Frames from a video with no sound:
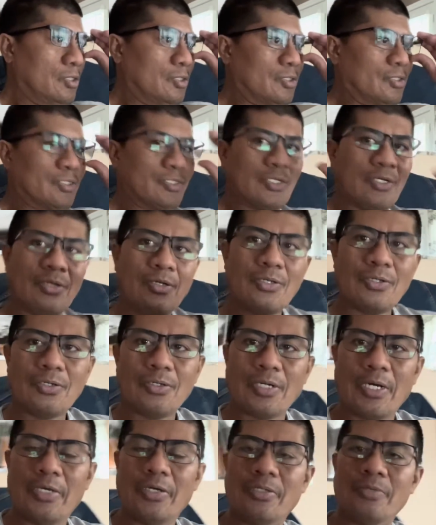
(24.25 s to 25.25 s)

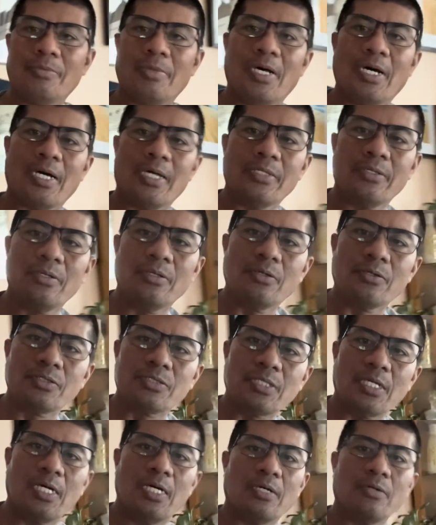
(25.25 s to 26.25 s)
So, ngayon mga kajolog,
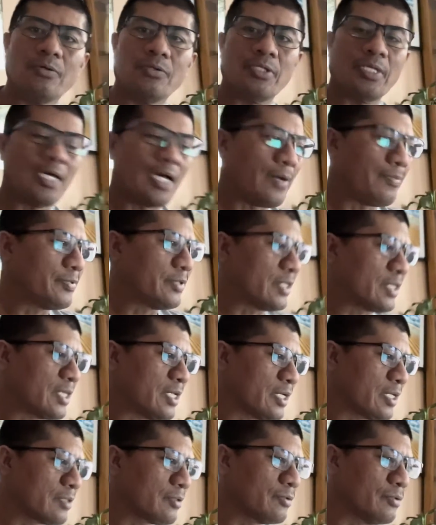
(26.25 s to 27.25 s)
sa kunting update
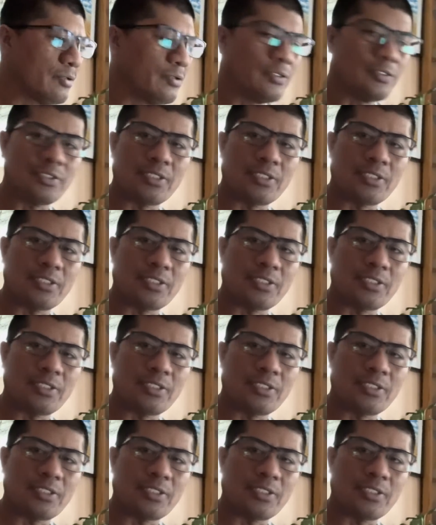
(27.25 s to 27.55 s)
lang ito no,